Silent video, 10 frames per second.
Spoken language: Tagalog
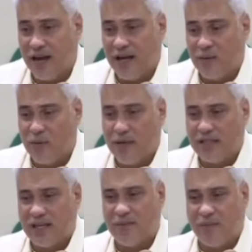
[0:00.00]
alam mo
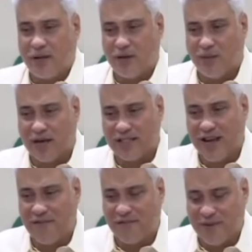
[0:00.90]
minsan pag yung mga
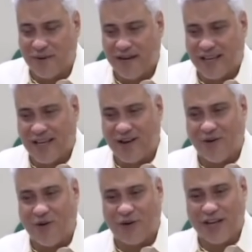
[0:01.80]
staff 'di ba nagiging
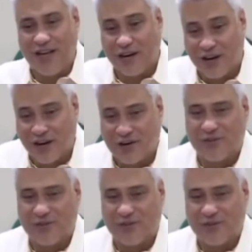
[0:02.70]
overeager,